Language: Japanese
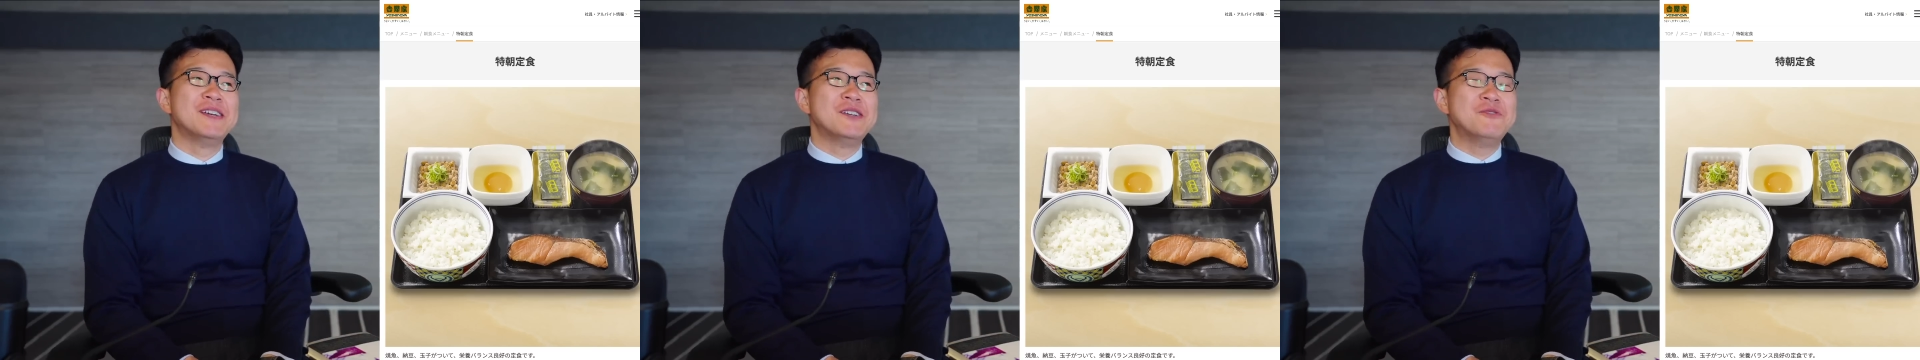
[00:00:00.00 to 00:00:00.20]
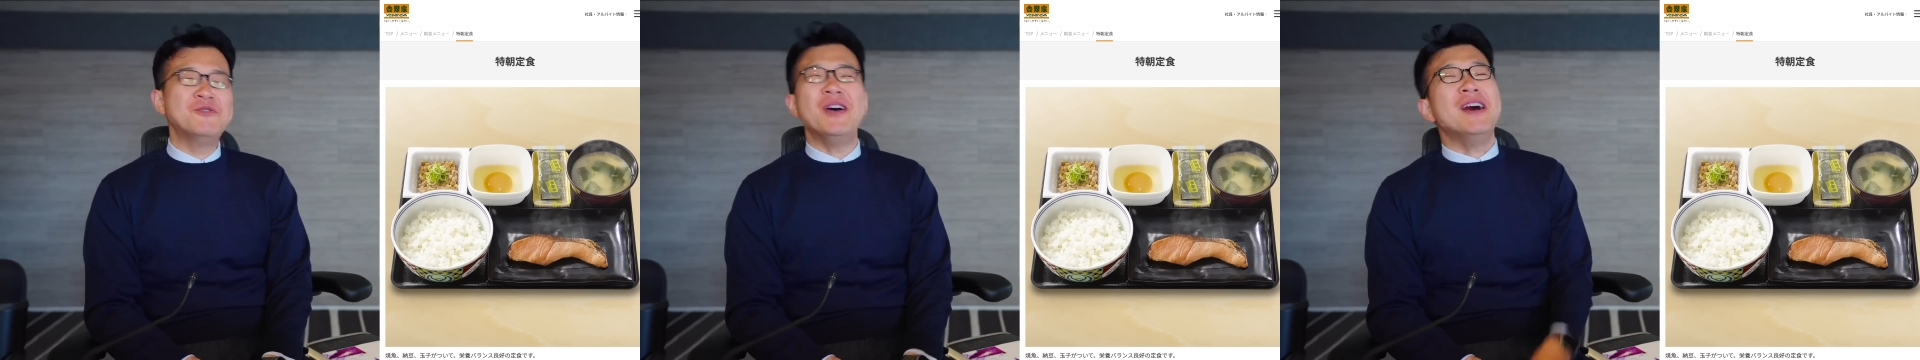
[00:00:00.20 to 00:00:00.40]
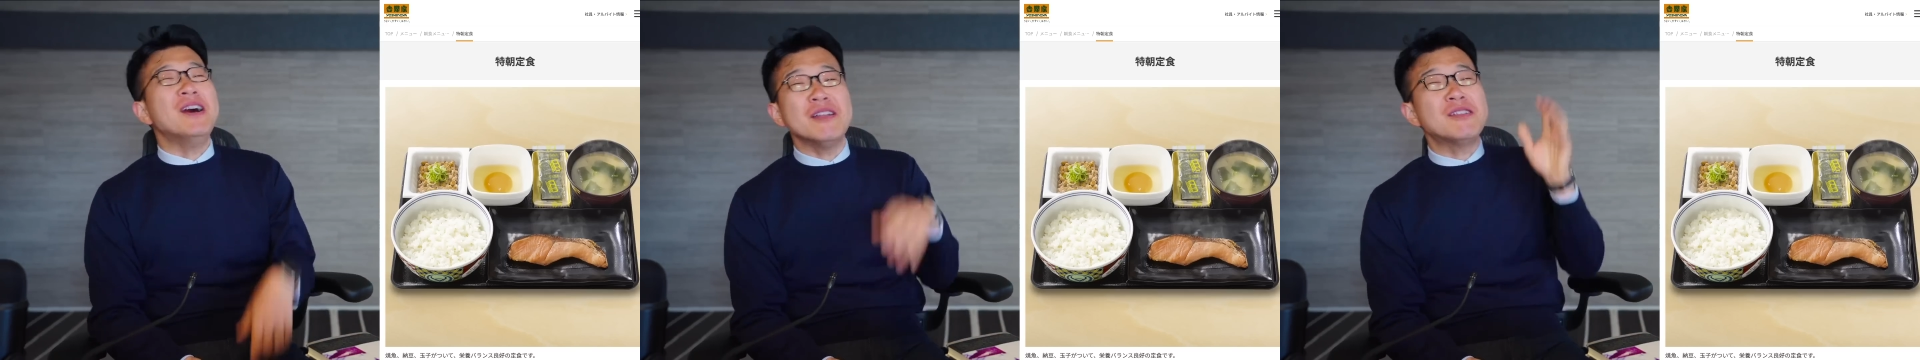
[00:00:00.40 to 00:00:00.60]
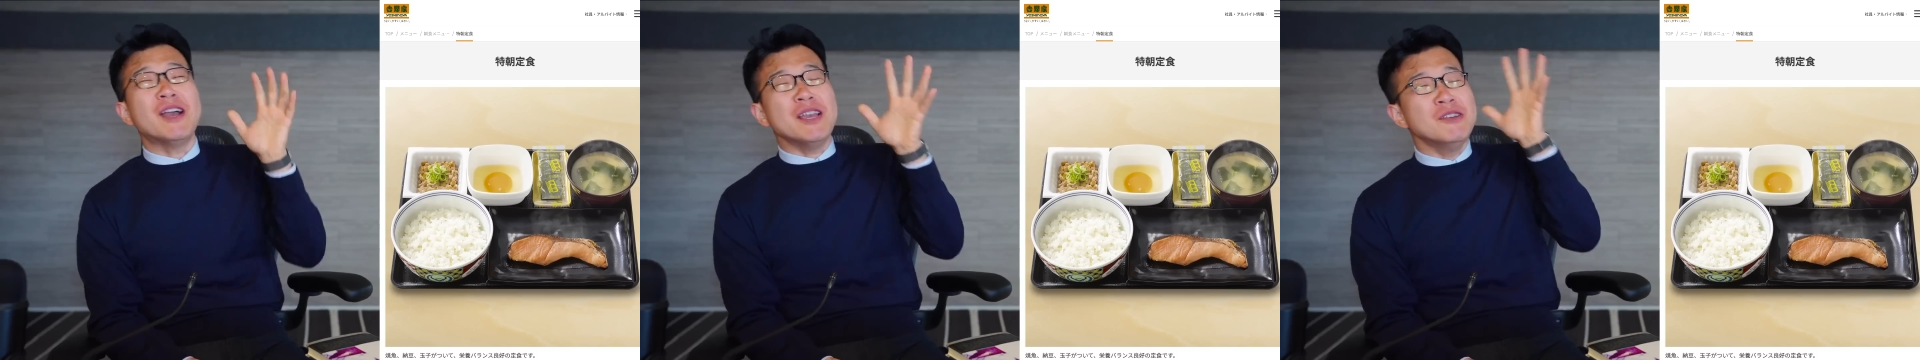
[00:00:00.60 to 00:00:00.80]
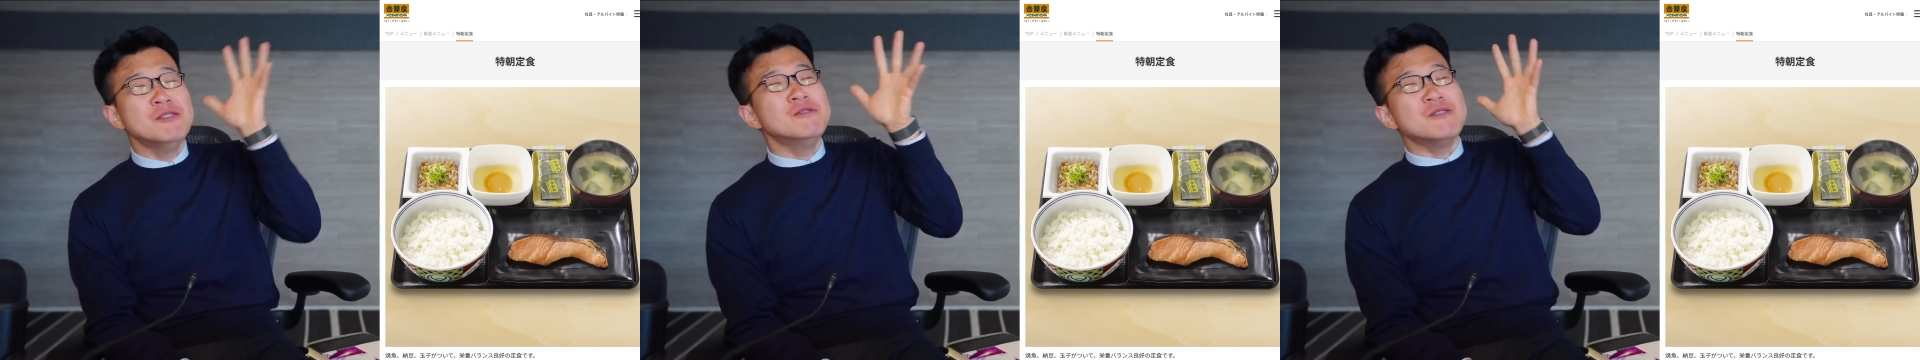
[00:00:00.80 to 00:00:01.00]
うわー
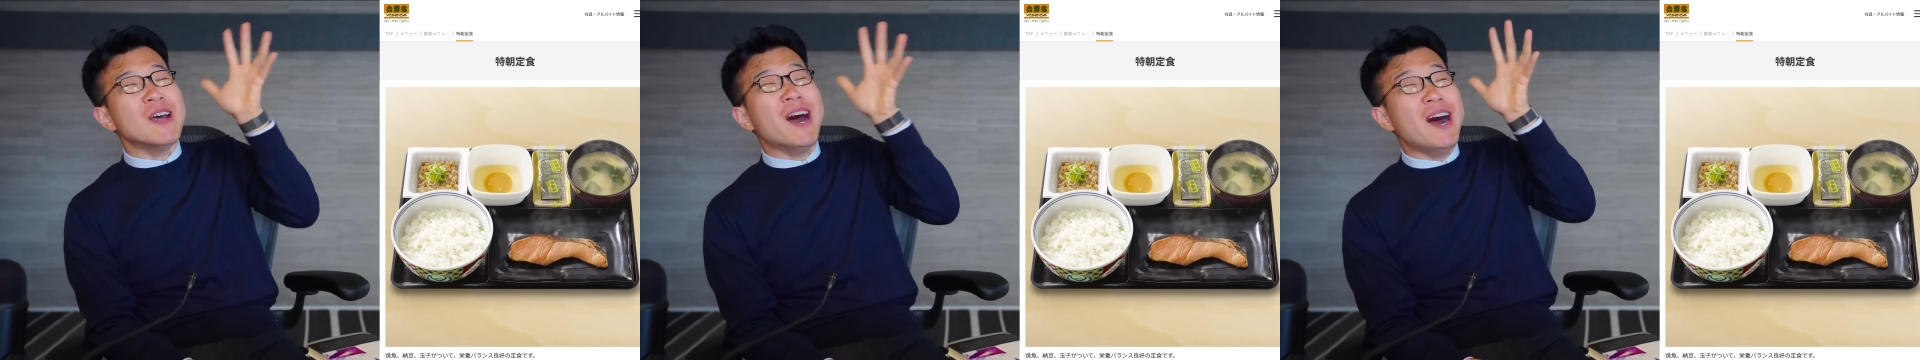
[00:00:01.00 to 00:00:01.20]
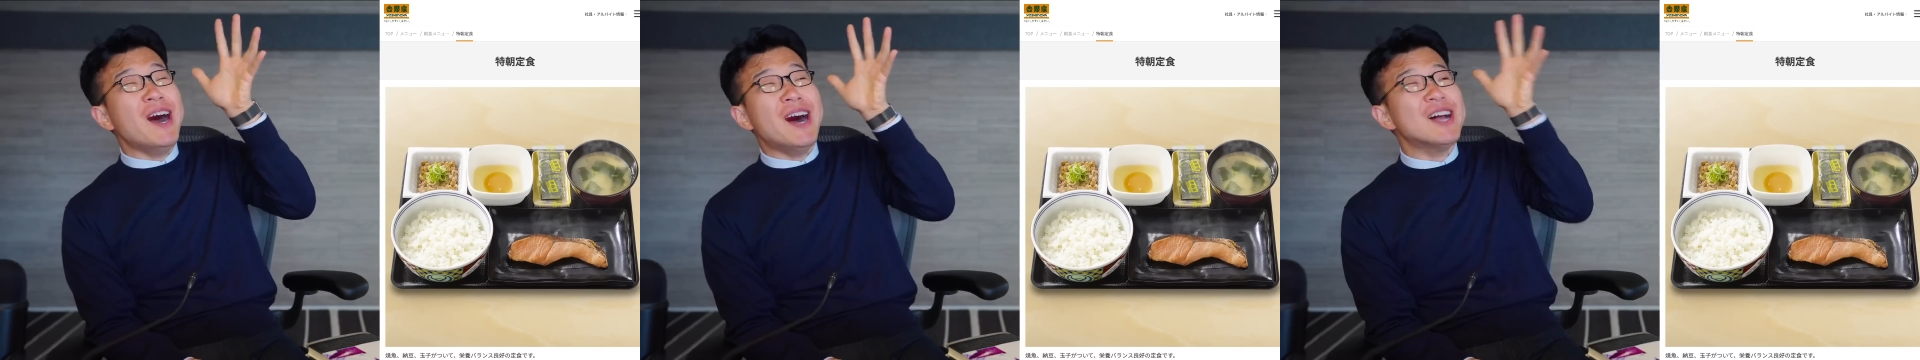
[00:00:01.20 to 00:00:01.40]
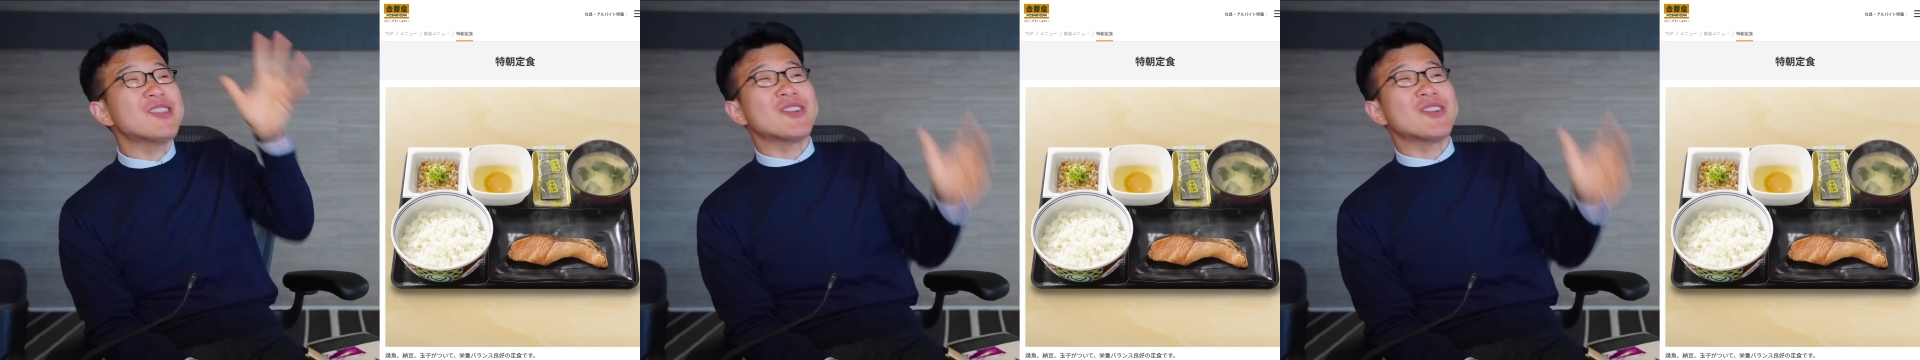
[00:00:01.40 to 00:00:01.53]
台風だ!」